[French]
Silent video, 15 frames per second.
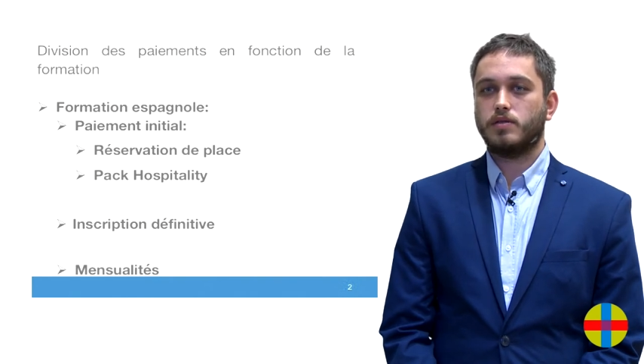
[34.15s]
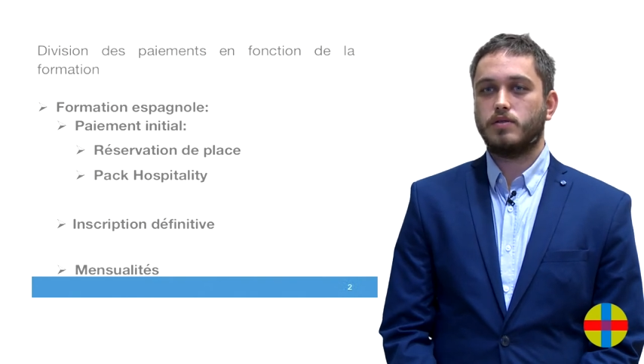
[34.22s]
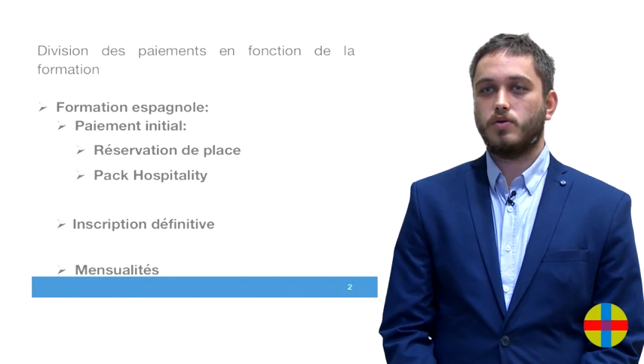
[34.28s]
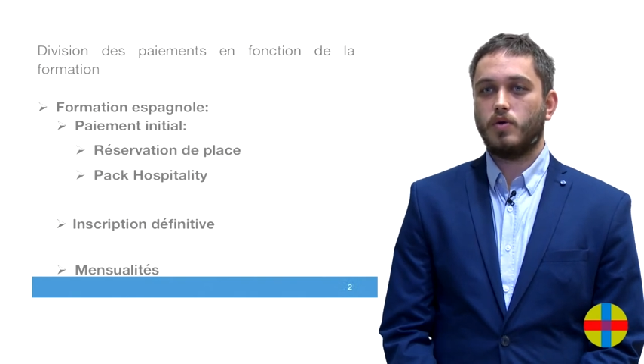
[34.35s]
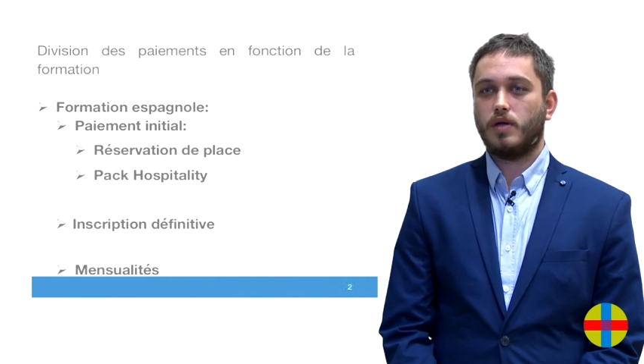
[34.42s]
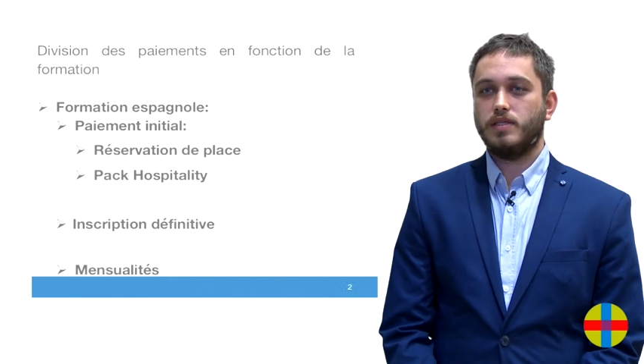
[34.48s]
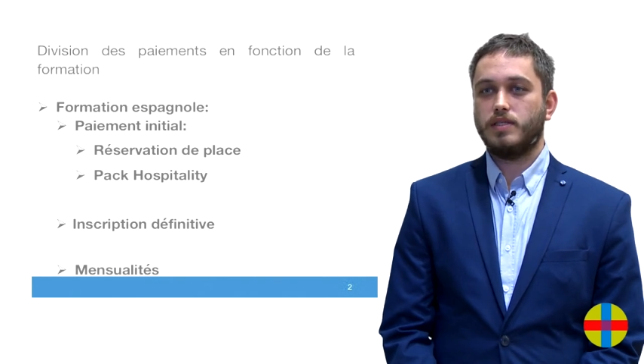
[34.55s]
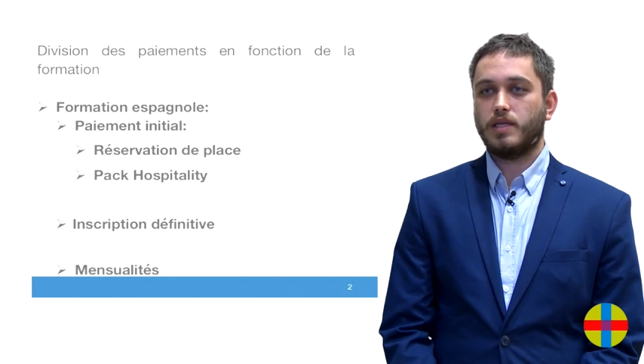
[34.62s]

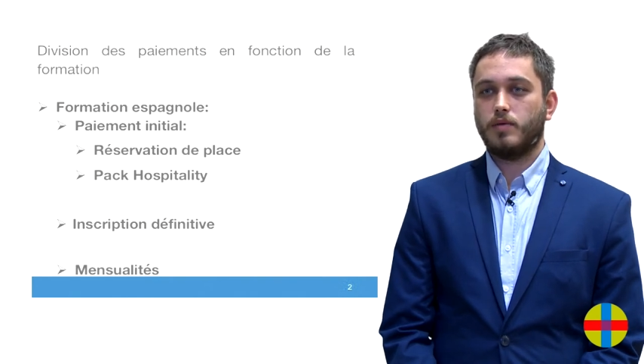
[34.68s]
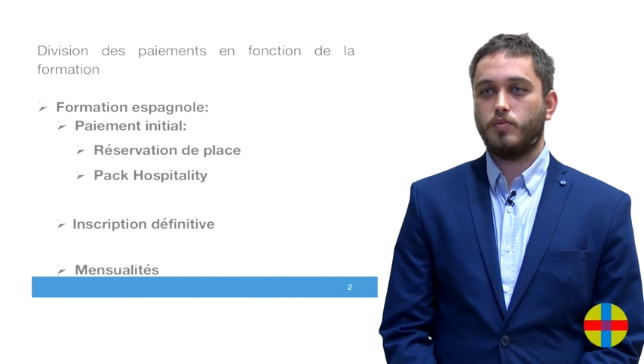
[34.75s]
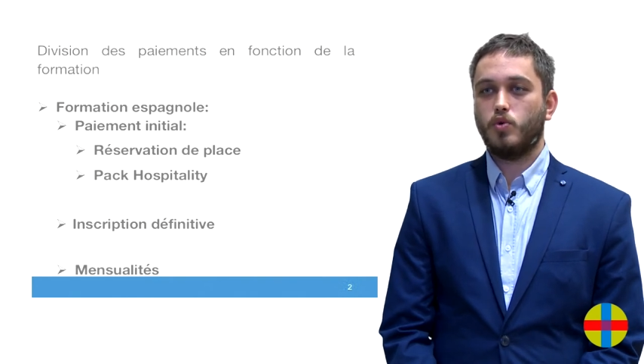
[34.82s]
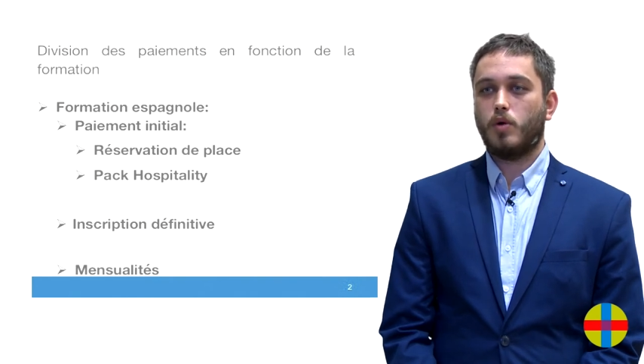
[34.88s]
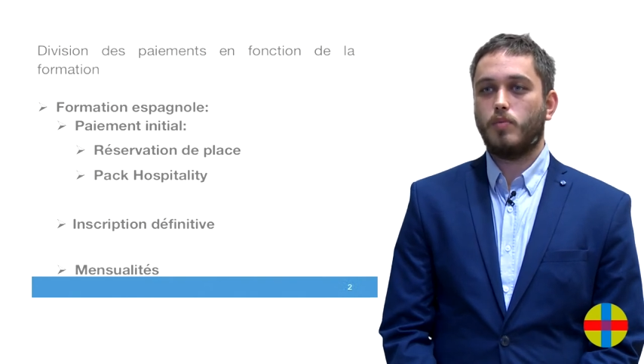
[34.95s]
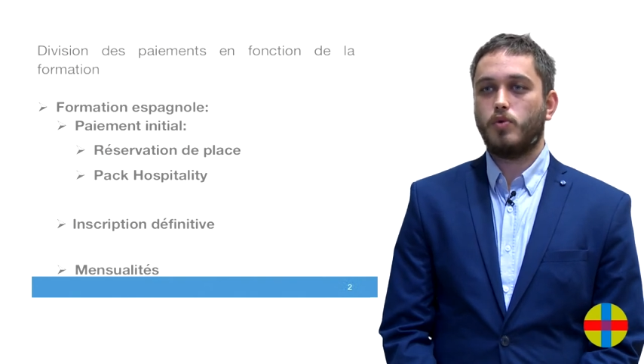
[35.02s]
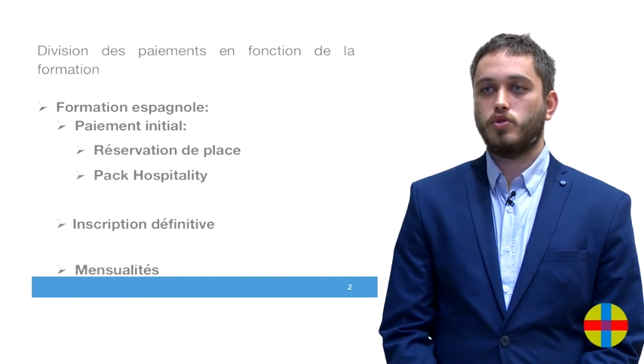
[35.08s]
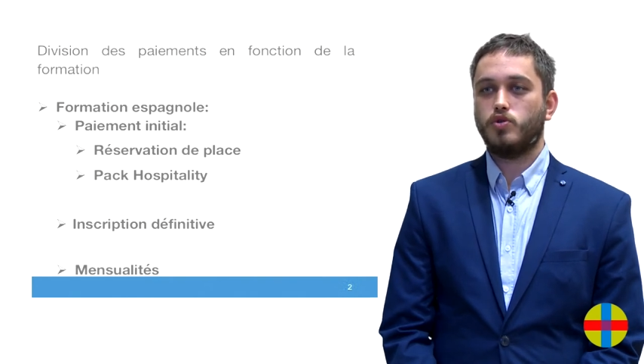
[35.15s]
sera distribuée
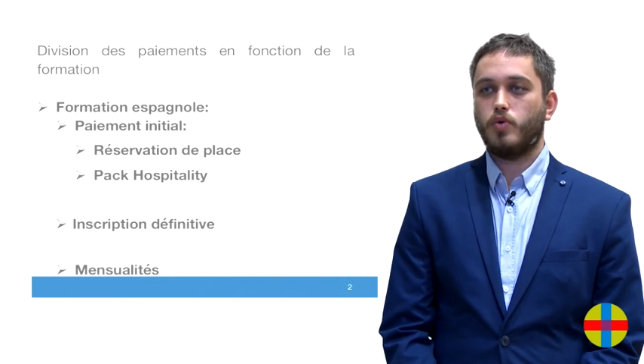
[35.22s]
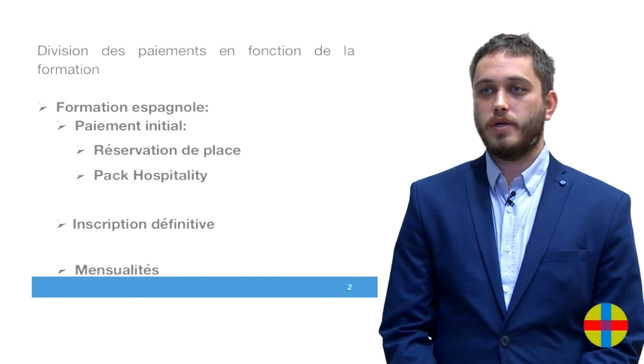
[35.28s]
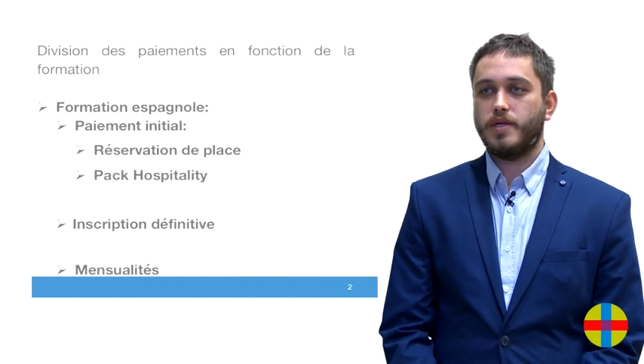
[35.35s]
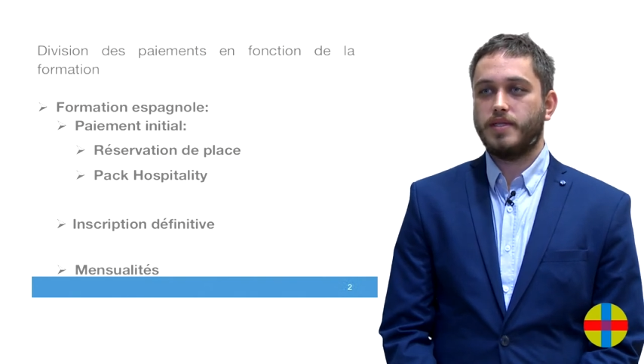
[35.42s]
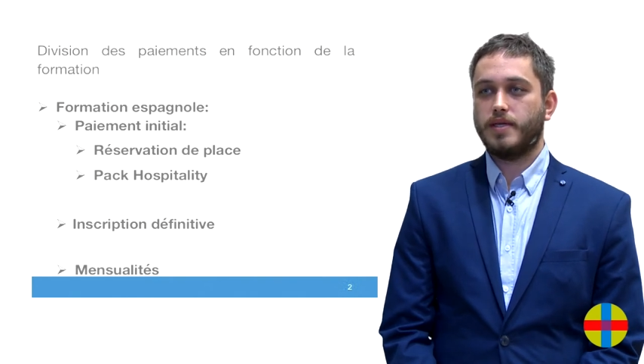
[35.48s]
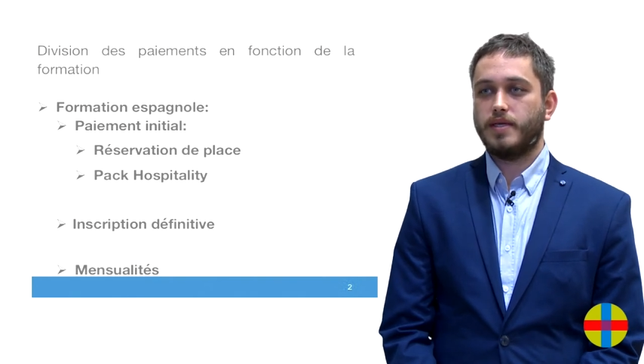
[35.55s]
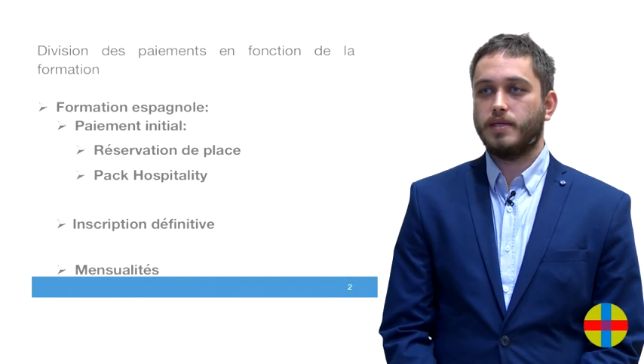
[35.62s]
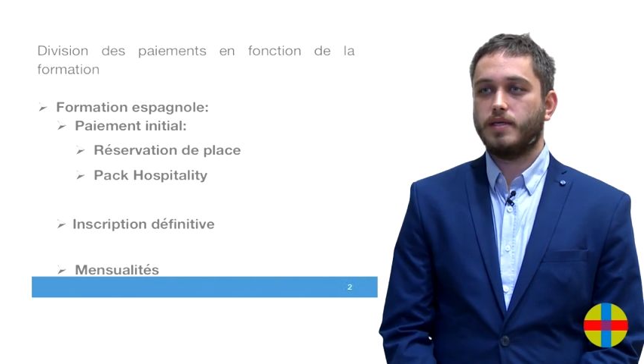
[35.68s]
en
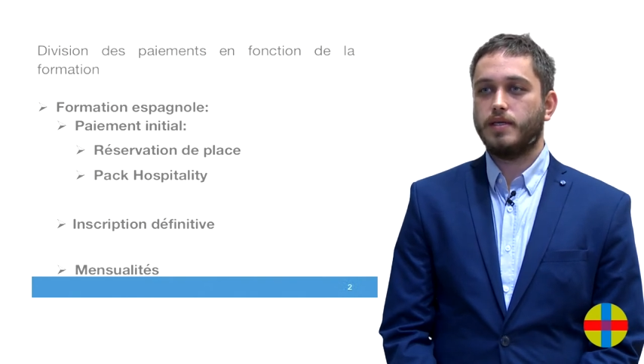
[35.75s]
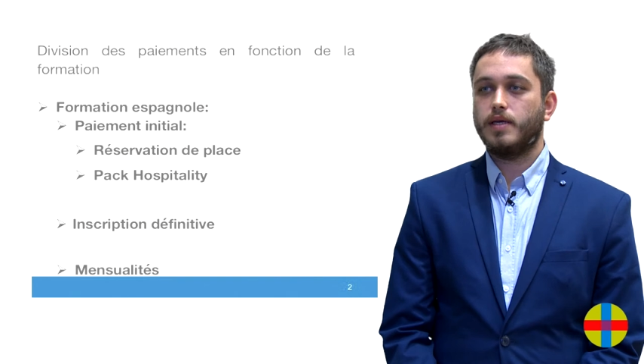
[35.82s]
mensualité